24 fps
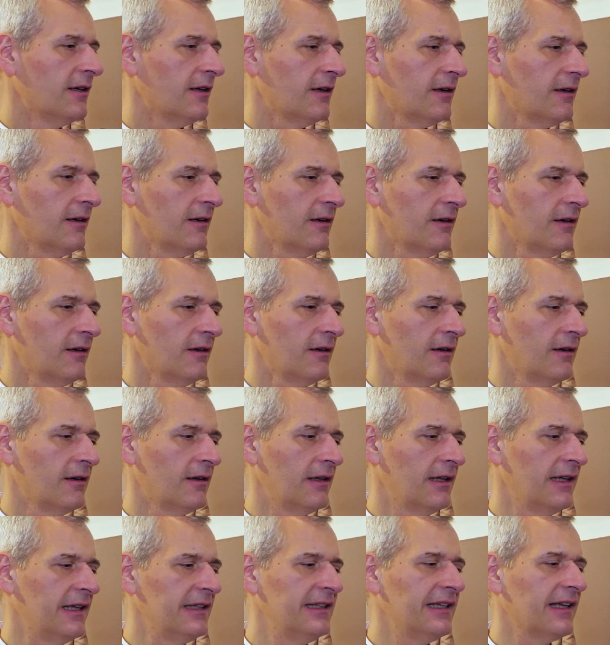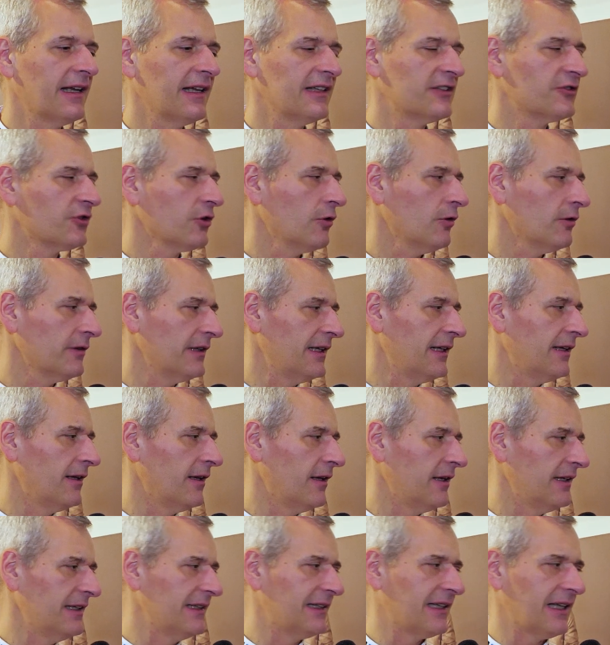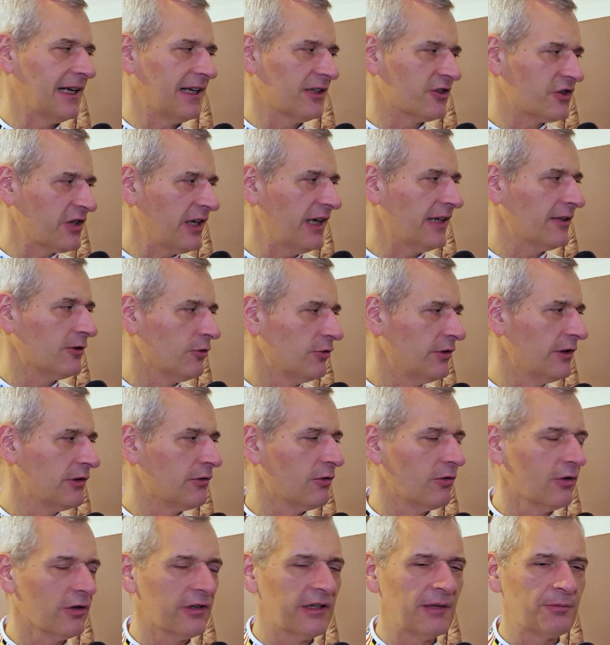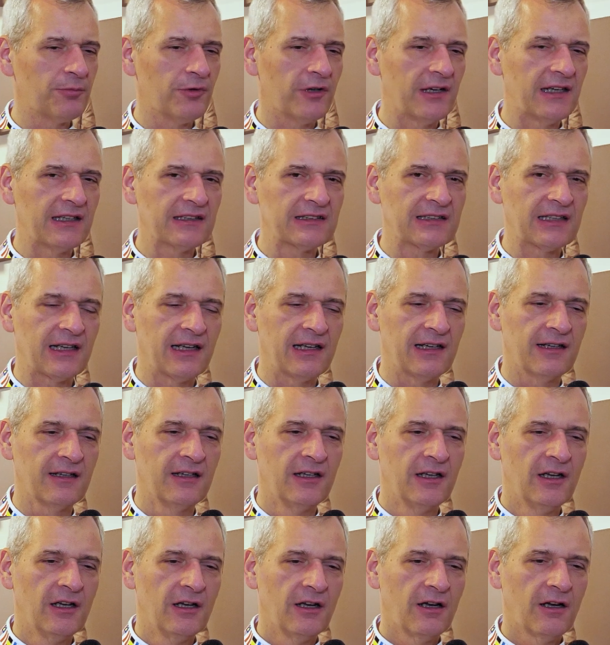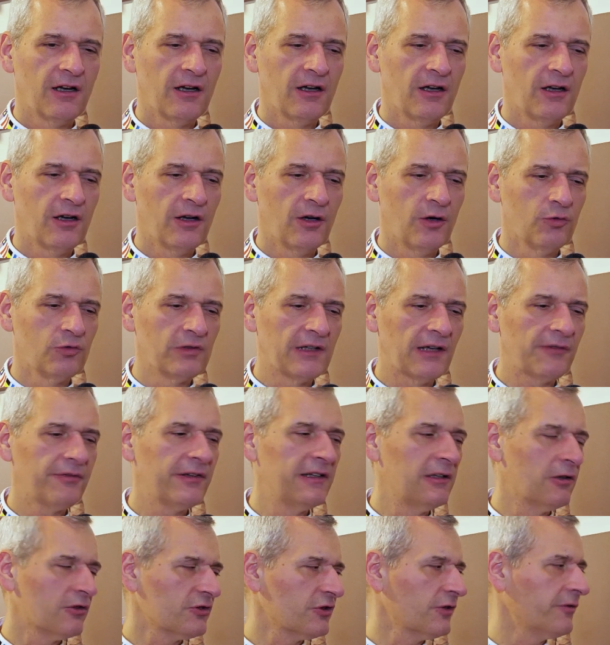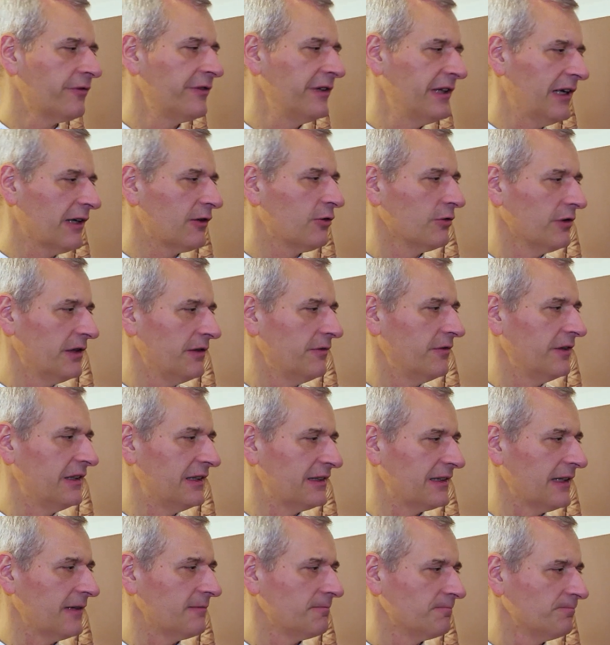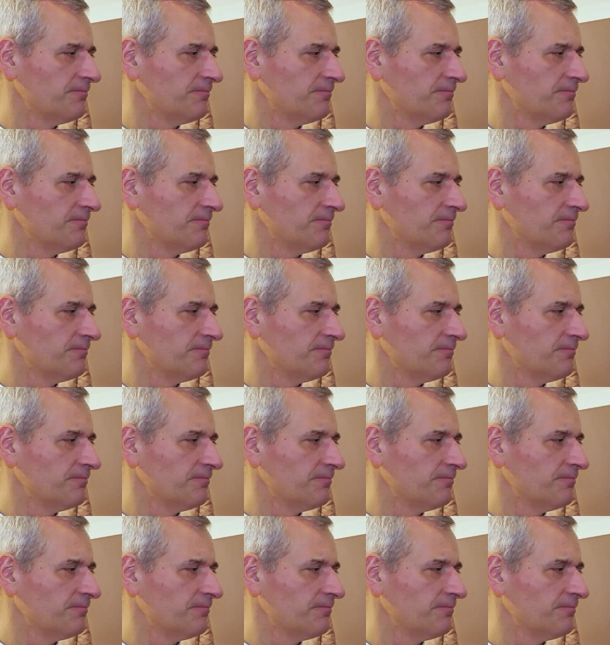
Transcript: eh, le direzioni, il, il, tracciato di quello che può essere eh, una filosofia condivisa.